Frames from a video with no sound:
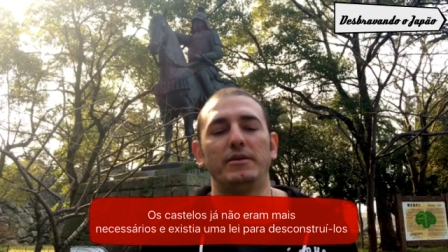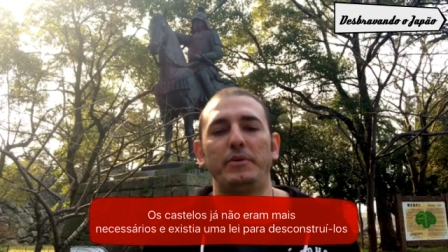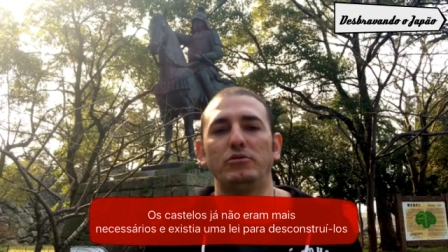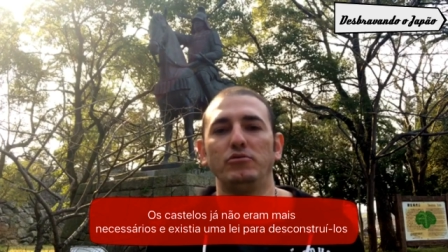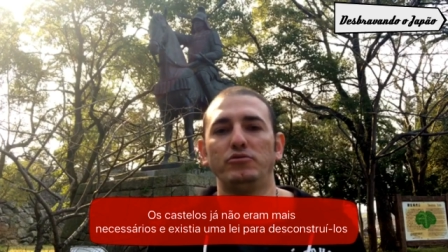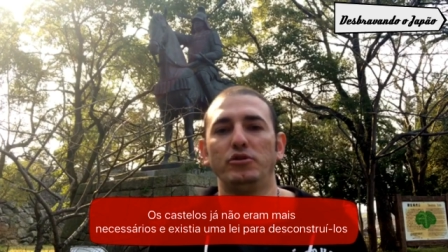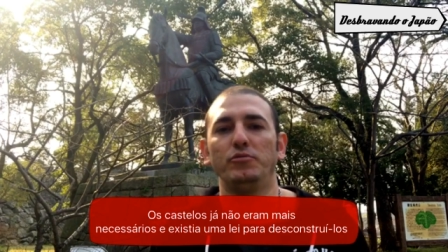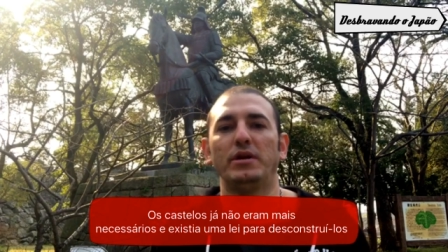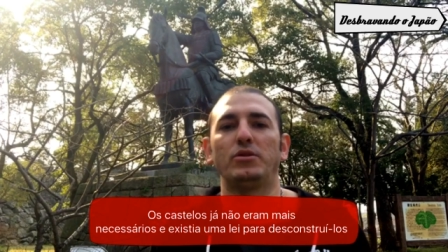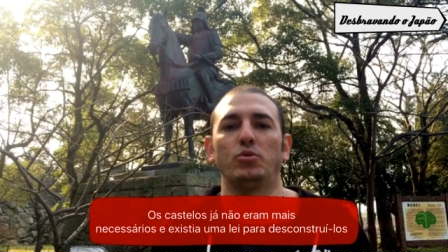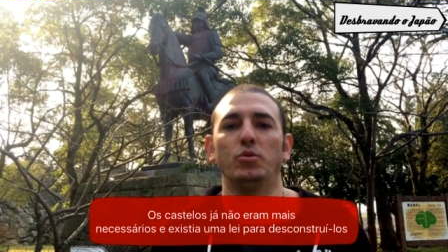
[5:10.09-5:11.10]
Eles apenas construíram
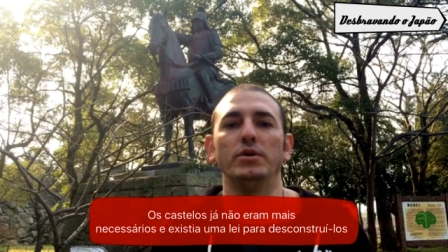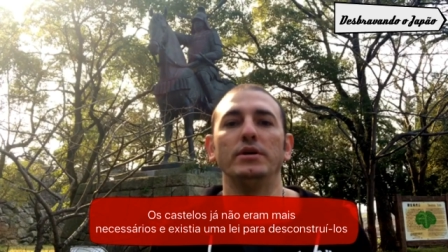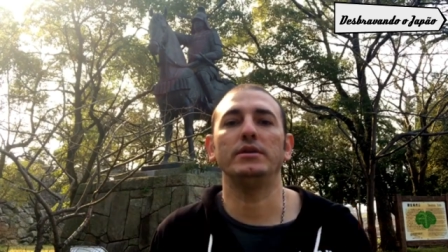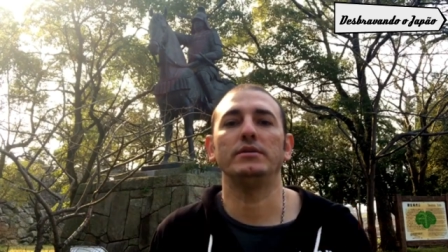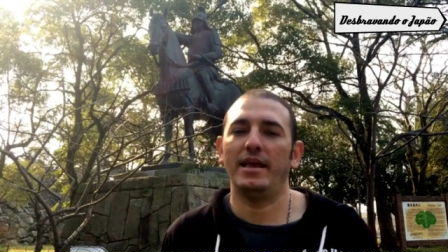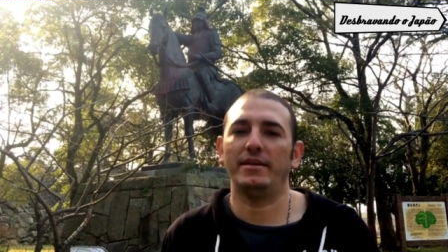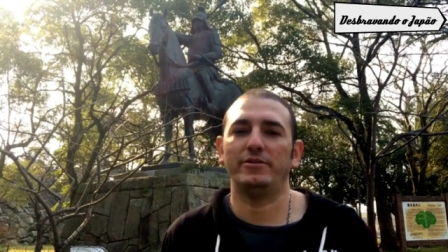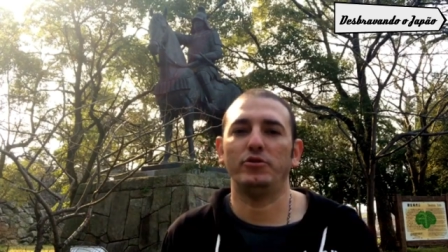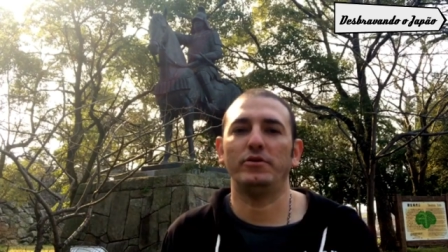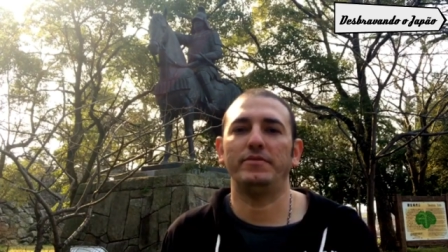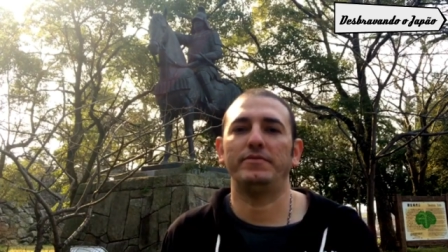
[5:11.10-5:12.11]
uma torre e essa
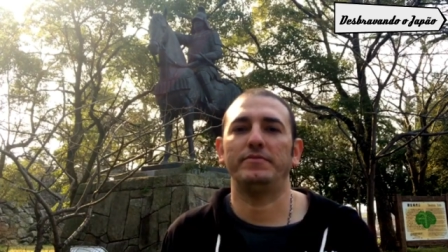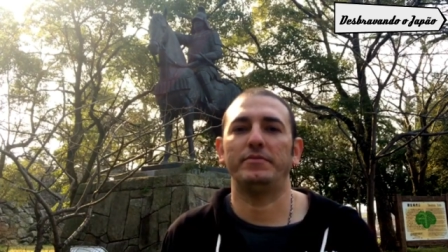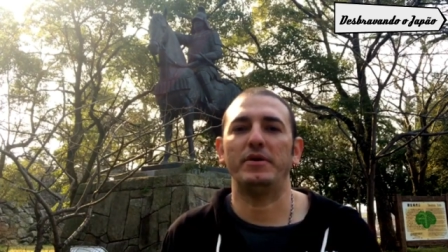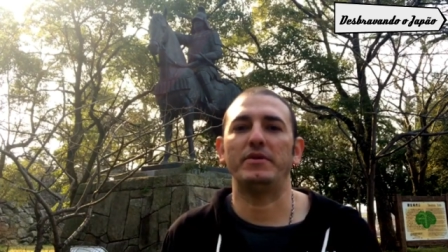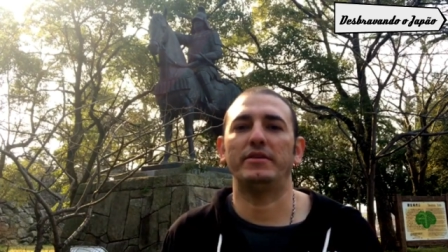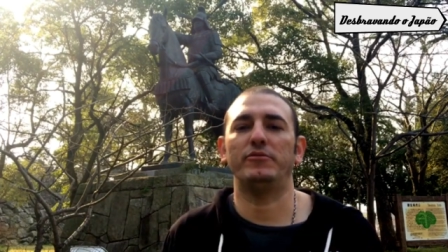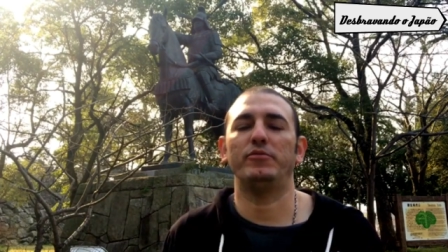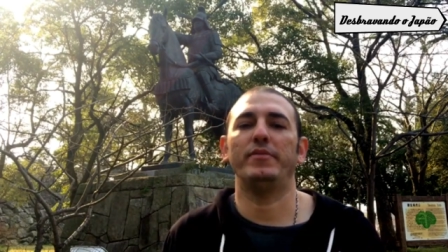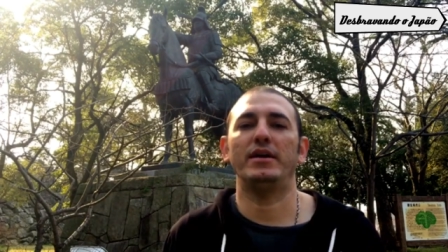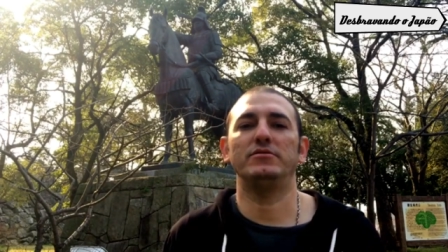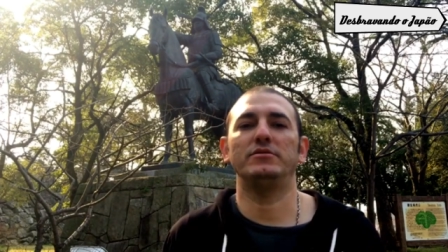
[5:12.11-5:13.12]
torre permaneceu
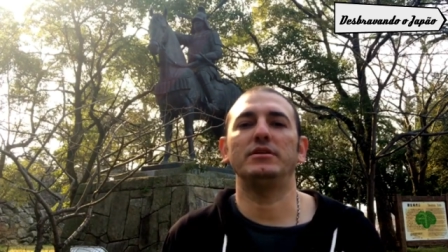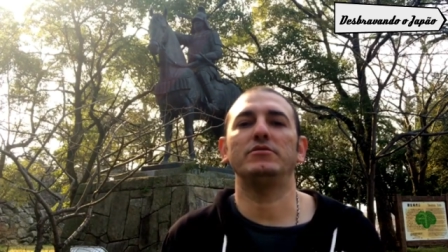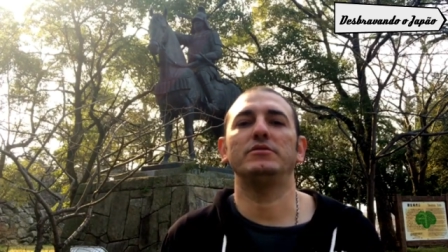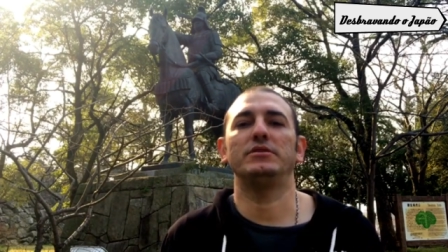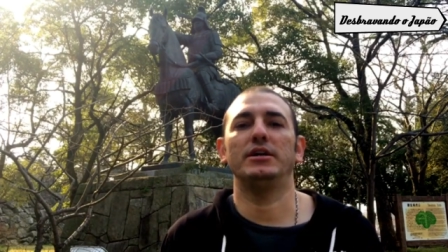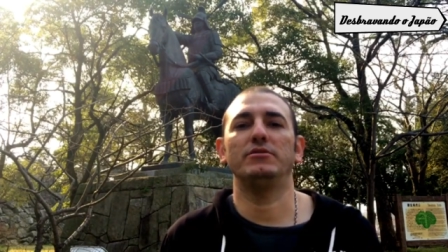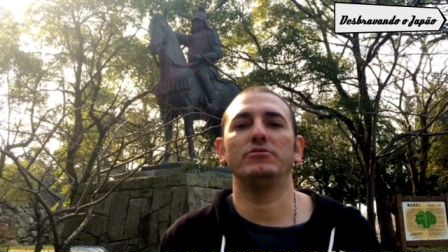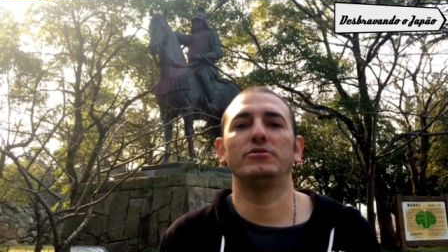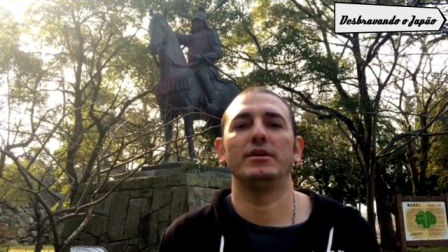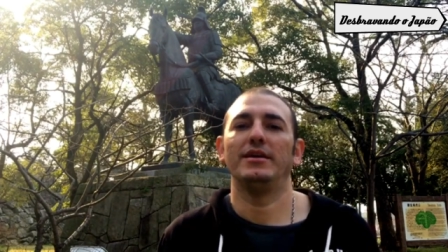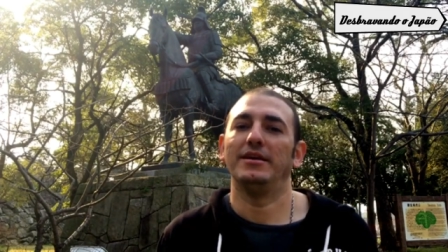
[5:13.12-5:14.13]
por mais 200
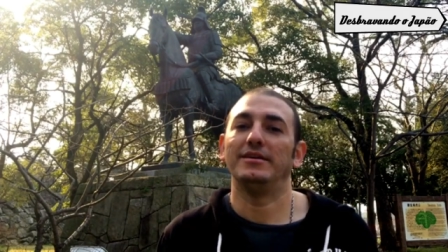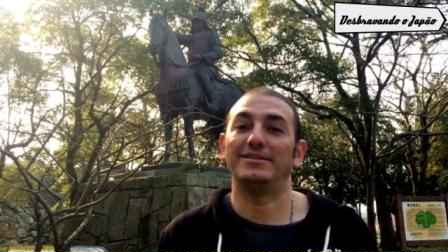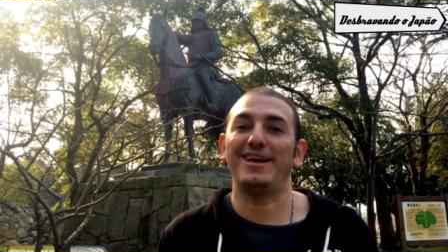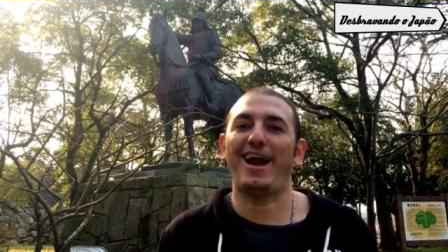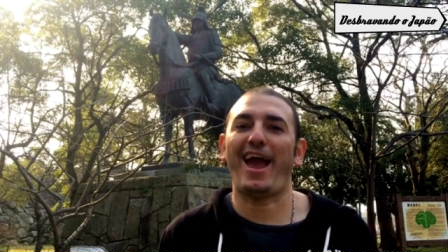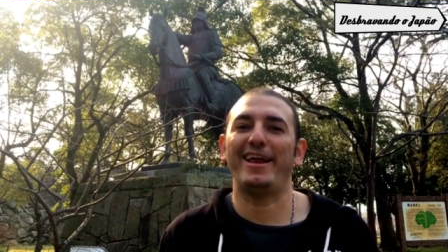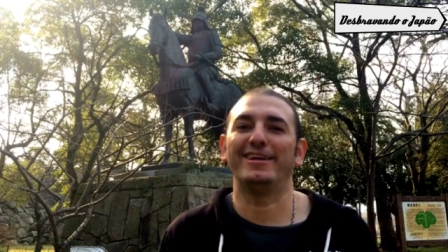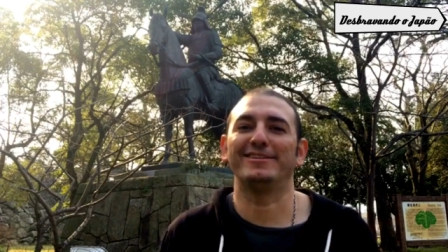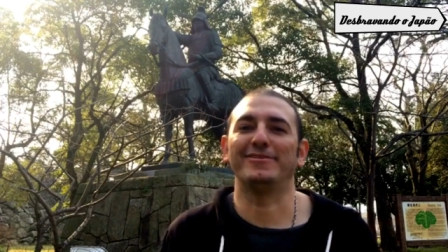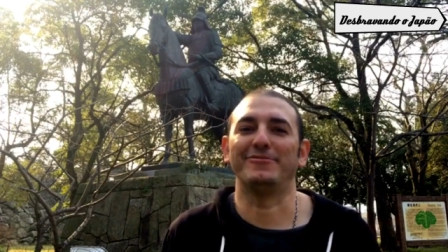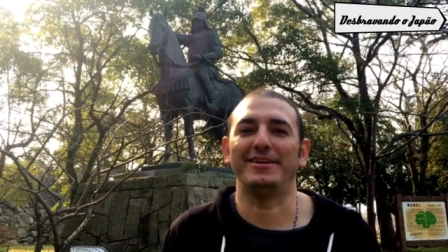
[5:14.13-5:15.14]
anos sem cair
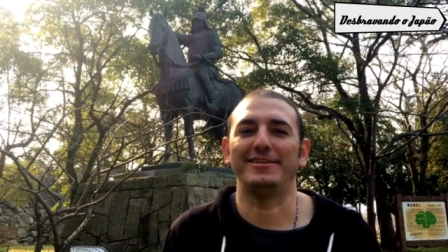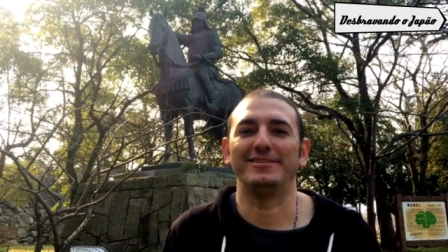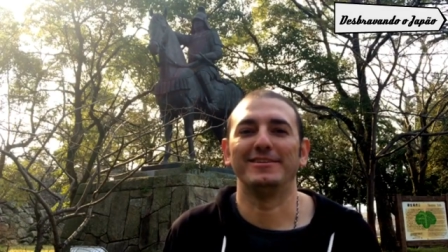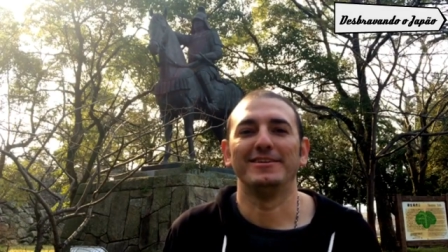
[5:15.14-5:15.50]
dessa vez.